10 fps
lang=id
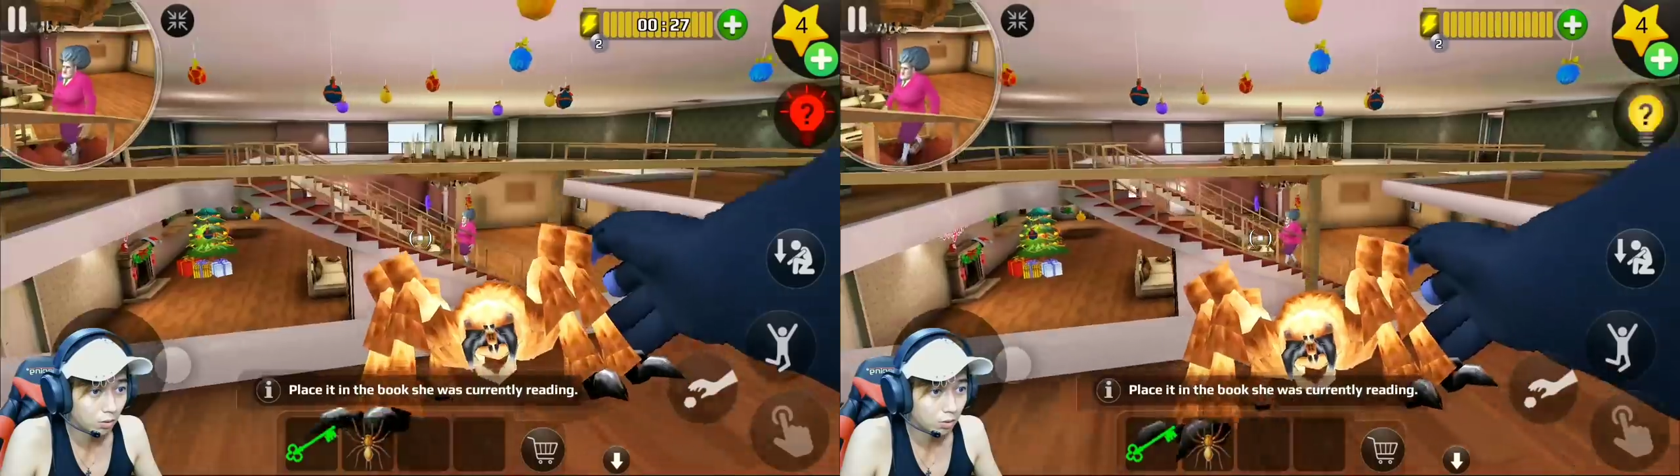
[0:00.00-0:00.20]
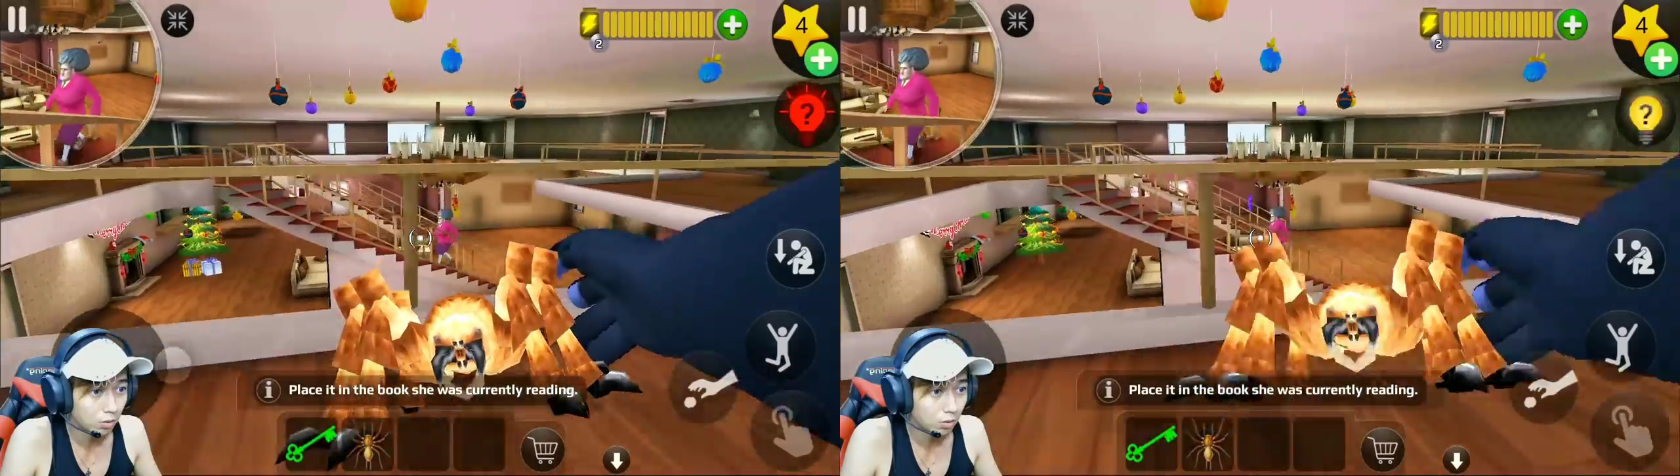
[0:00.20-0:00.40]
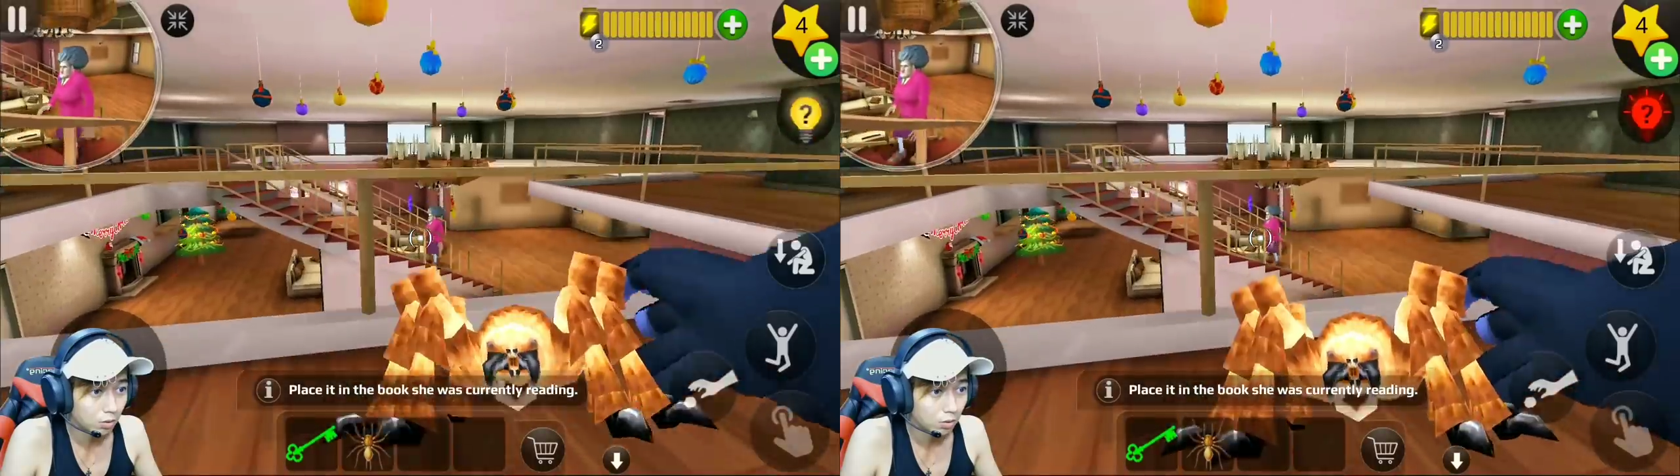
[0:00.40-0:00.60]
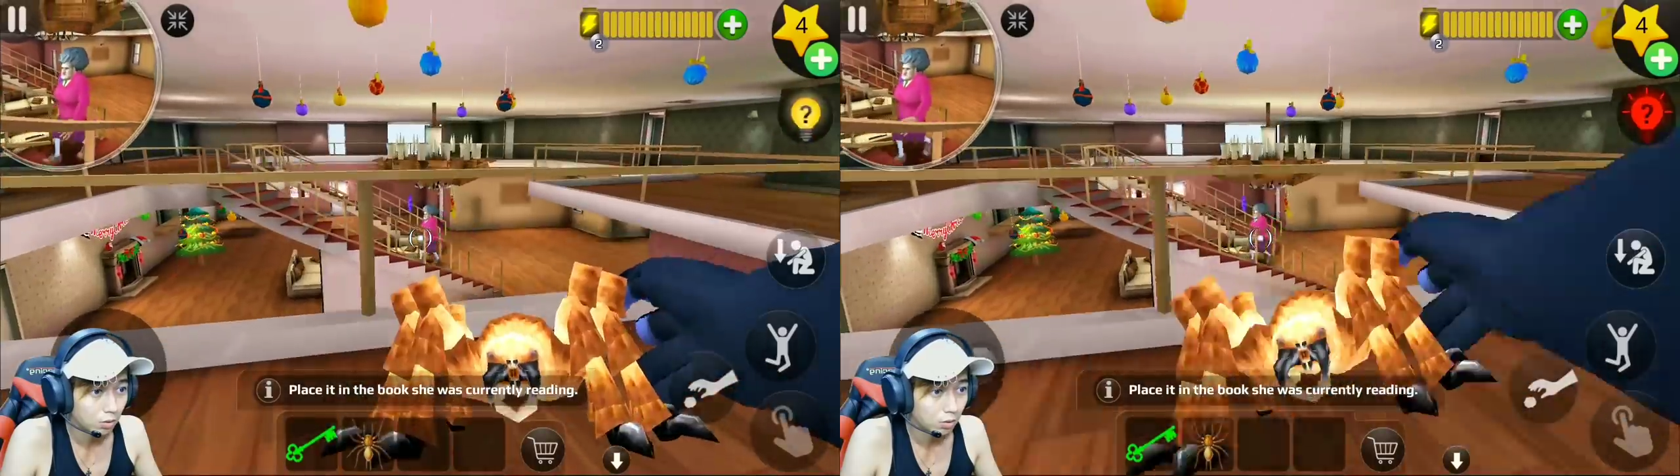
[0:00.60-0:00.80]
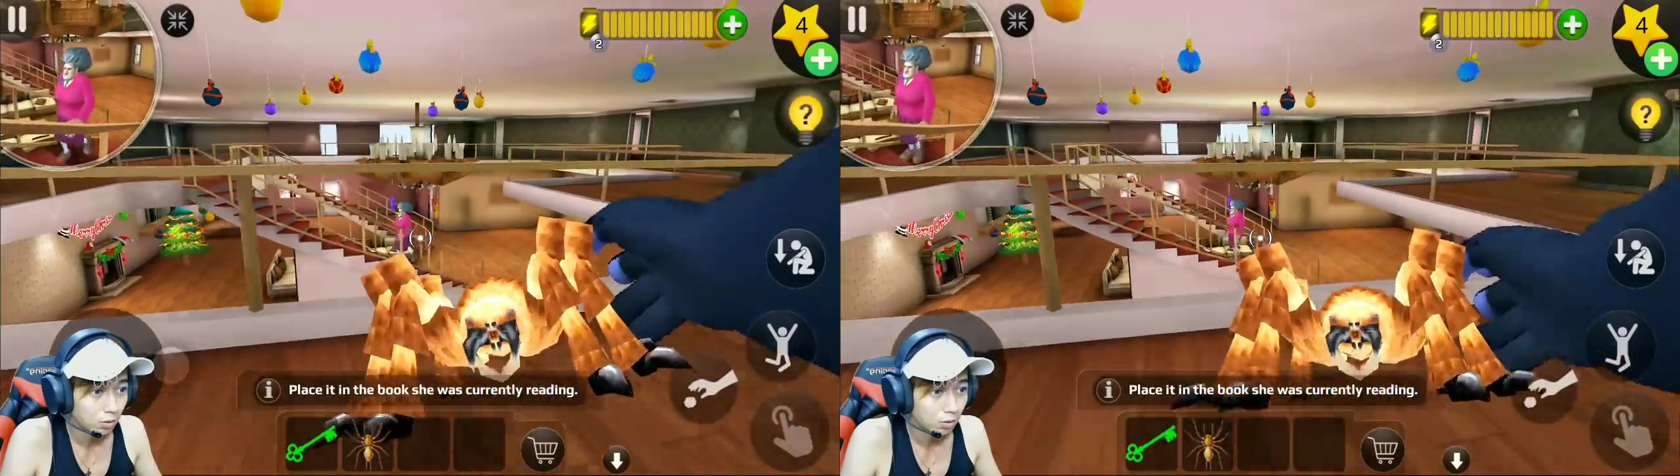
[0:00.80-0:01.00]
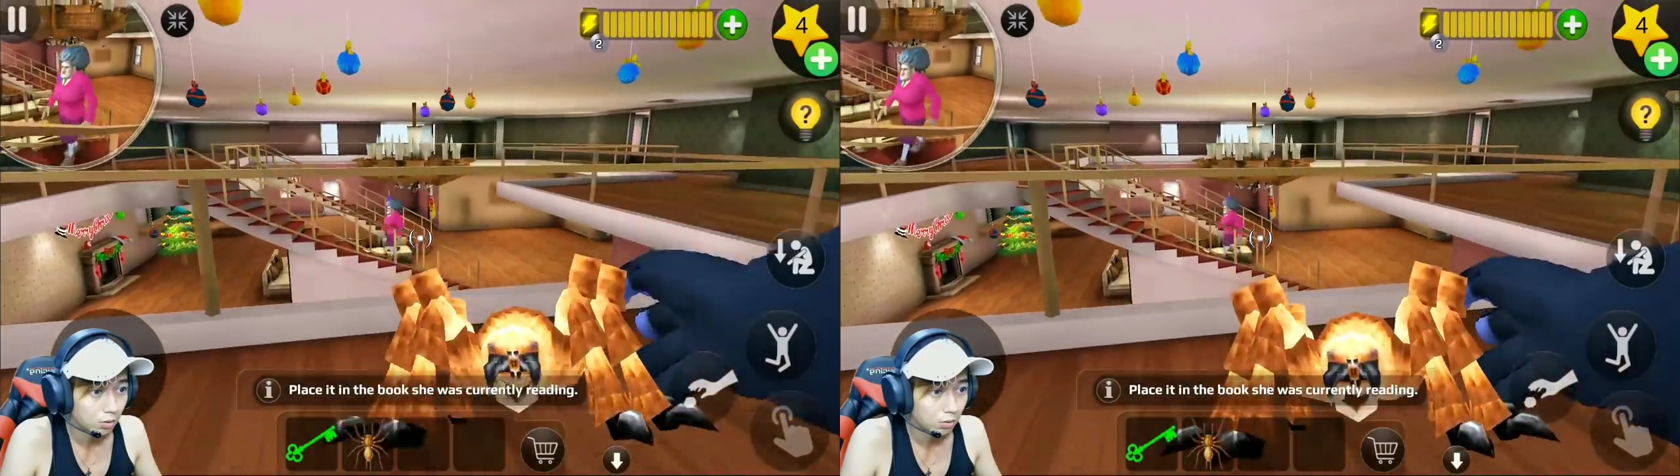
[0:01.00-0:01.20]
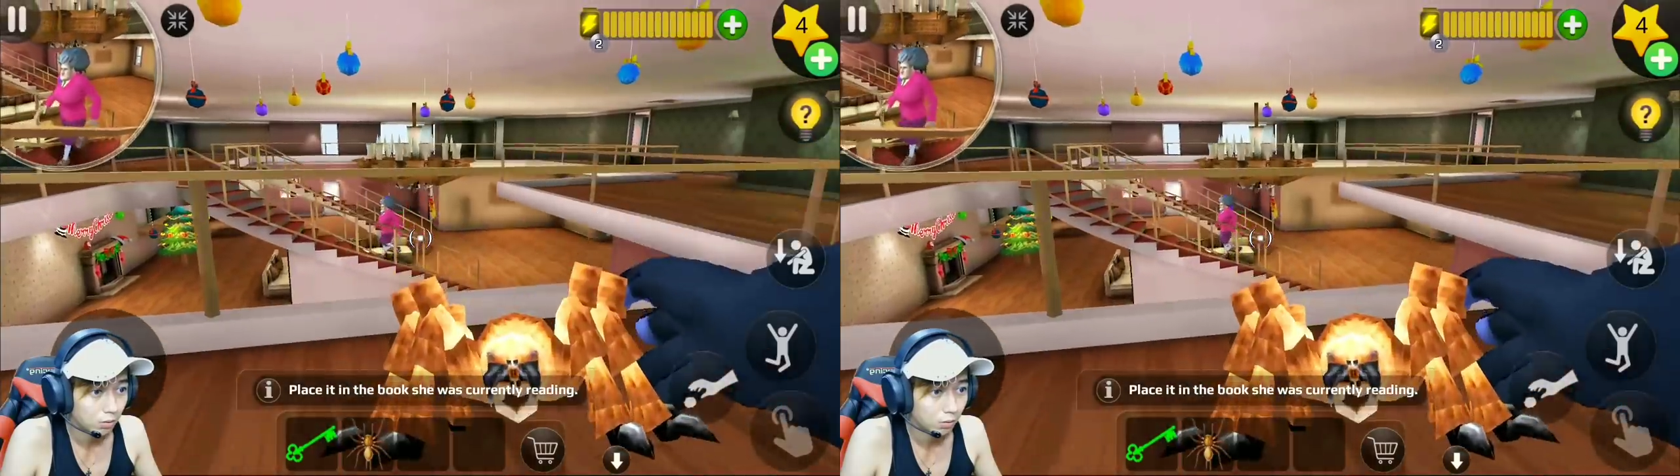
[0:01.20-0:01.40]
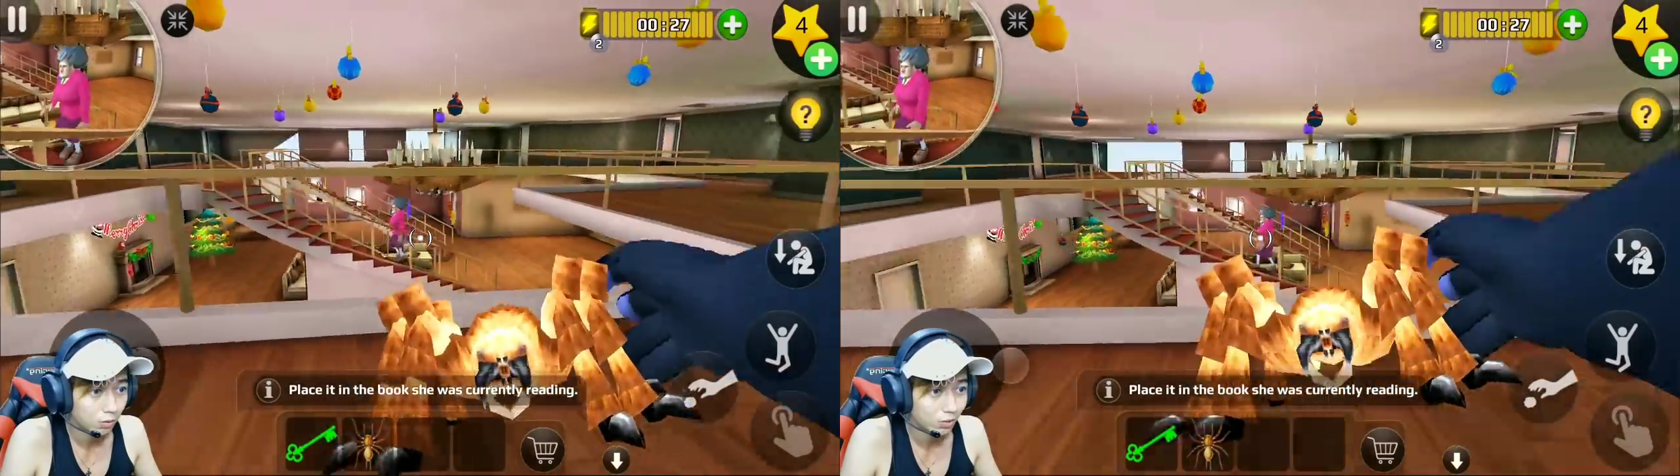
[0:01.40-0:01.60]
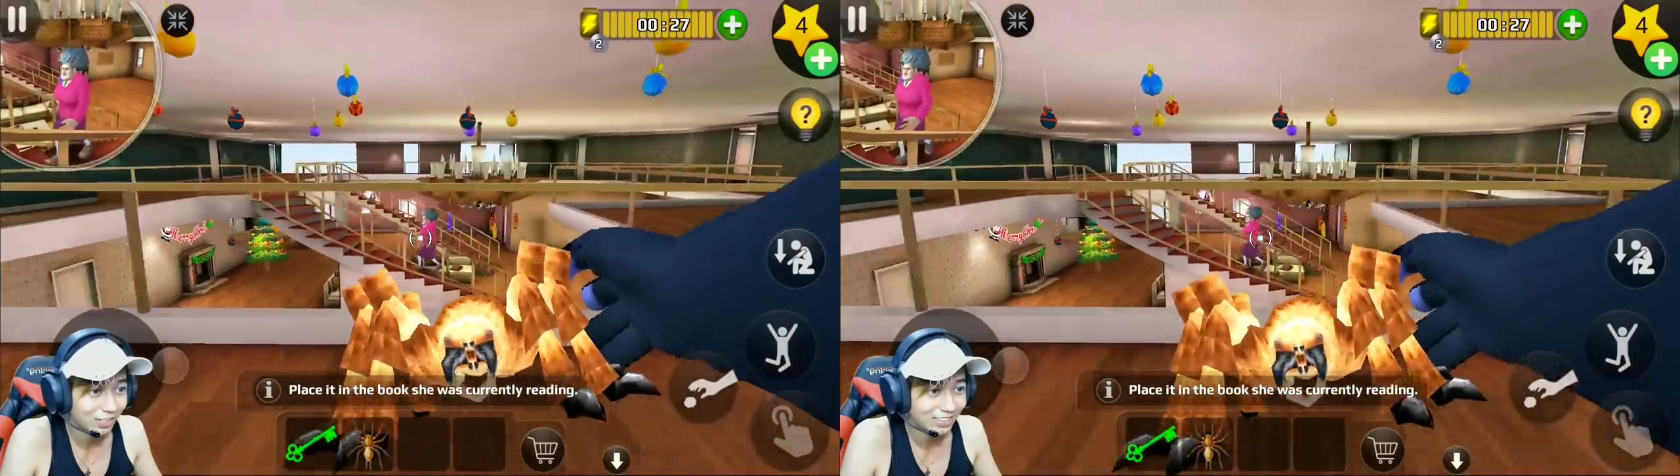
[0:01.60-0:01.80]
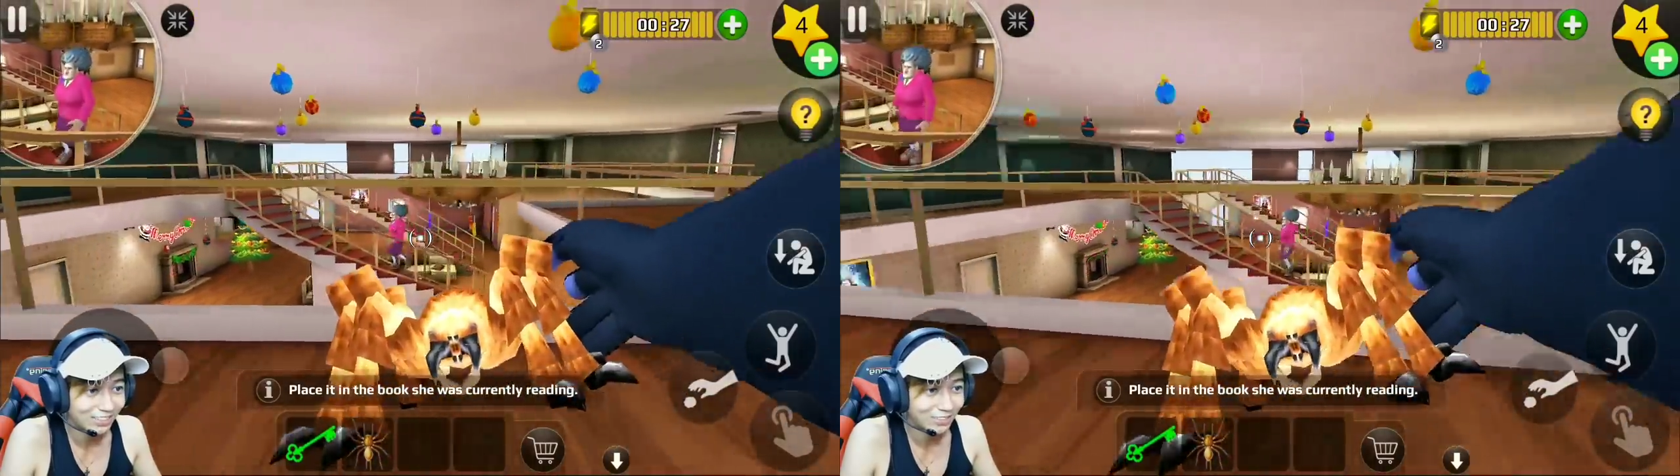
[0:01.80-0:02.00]
loh. Oh,
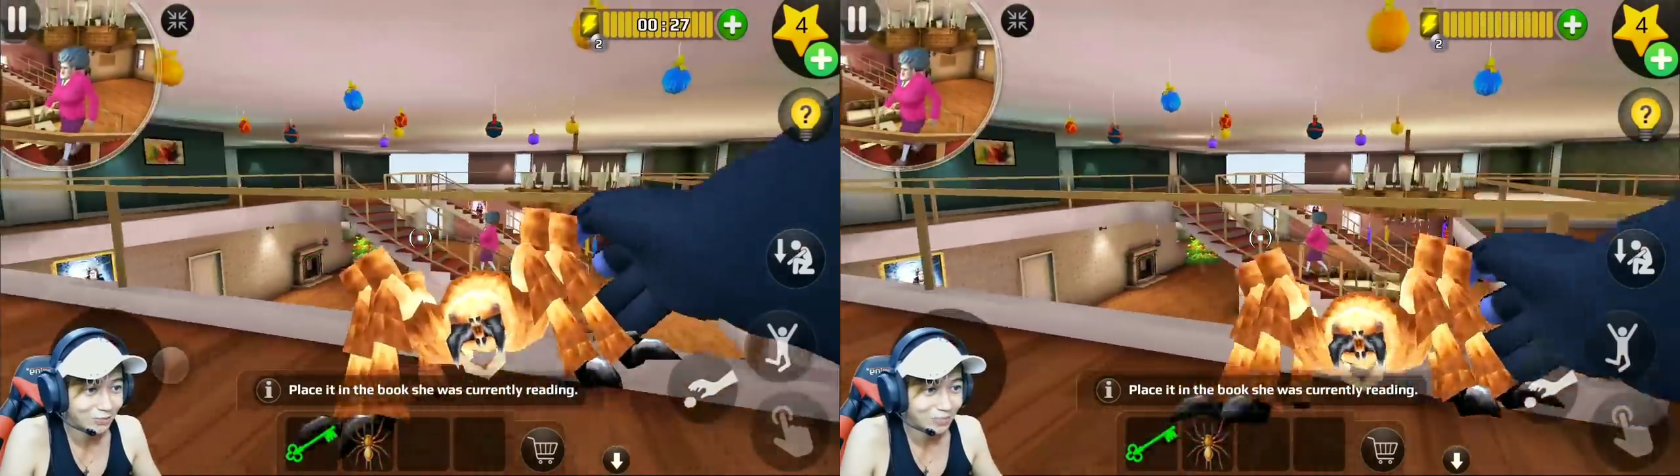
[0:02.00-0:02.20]
itu tuh.